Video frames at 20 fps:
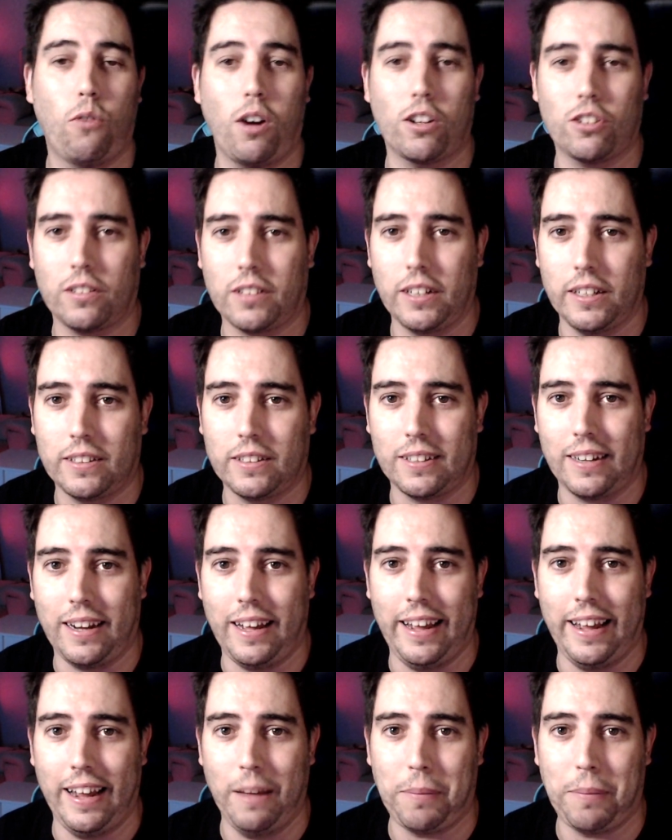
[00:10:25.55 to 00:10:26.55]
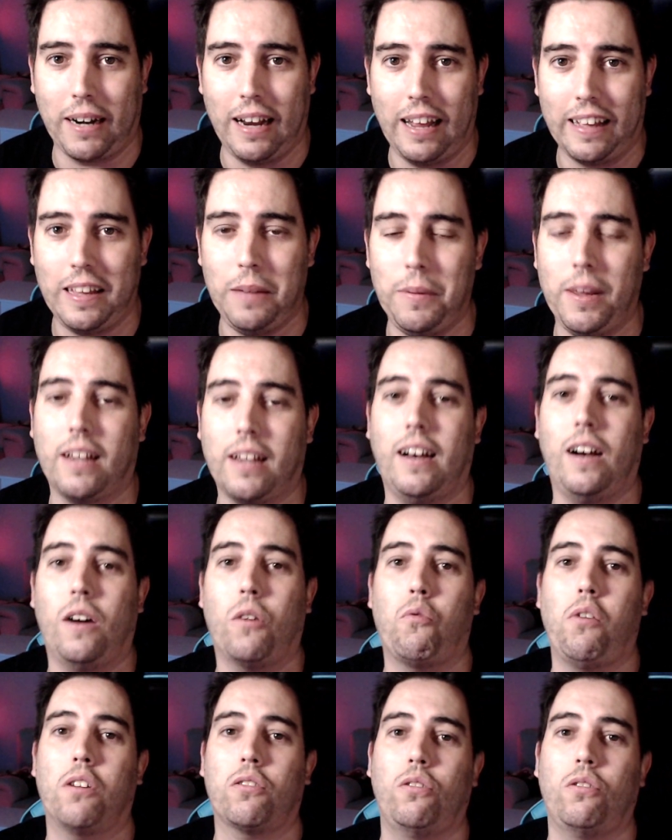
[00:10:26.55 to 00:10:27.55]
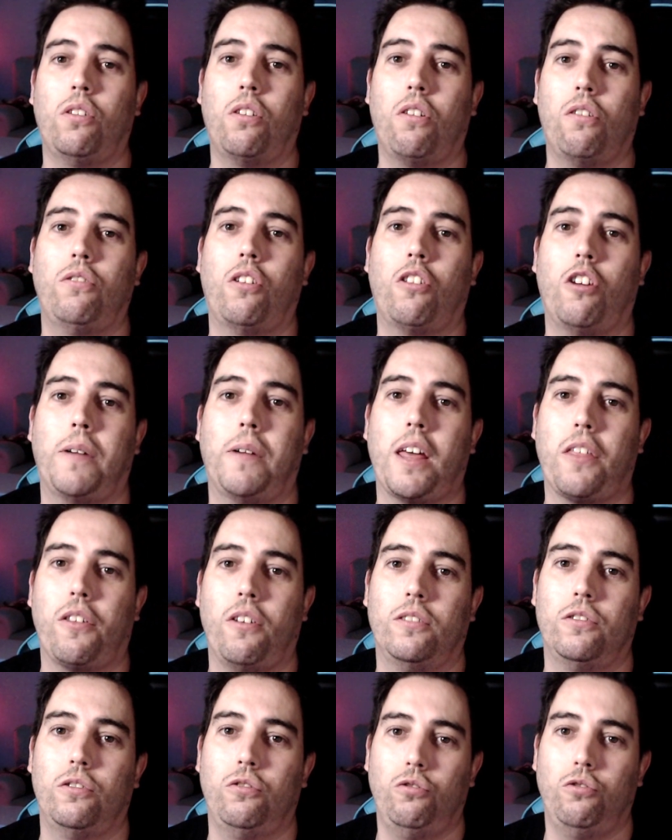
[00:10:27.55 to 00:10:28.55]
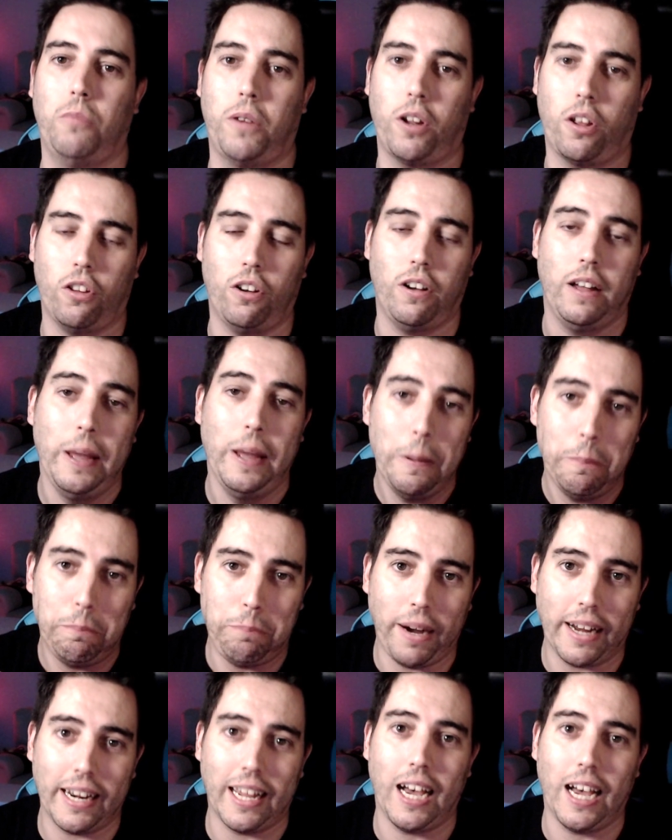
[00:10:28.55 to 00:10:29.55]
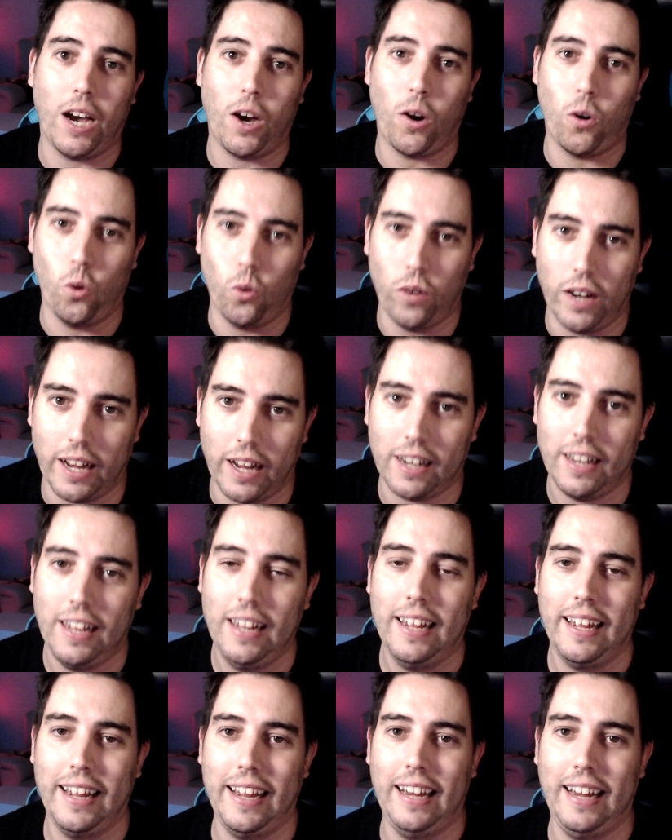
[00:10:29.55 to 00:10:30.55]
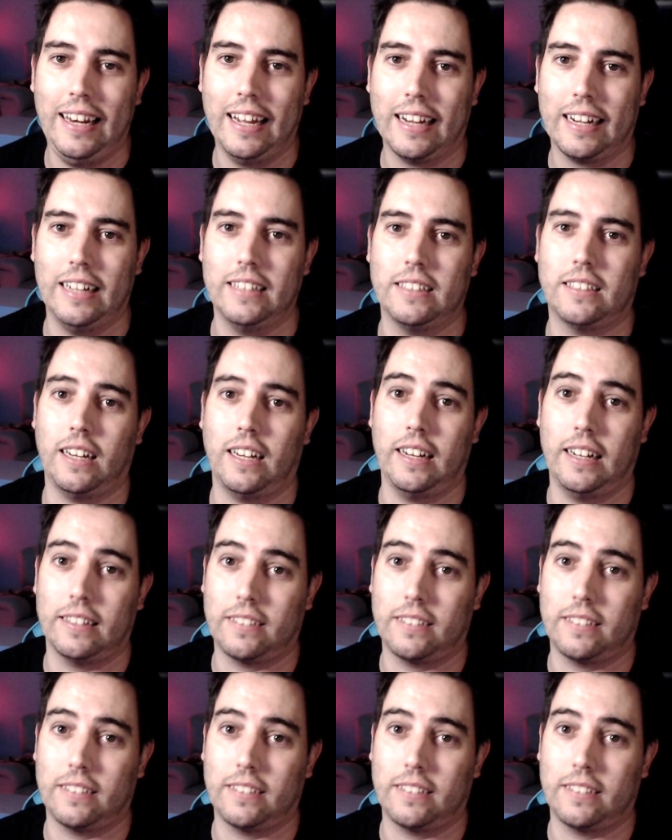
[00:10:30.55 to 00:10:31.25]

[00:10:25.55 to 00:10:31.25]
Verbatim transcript: 4-3-3 para la química, 4-1-2-1-2 variación número 2 para jugar en la cancha.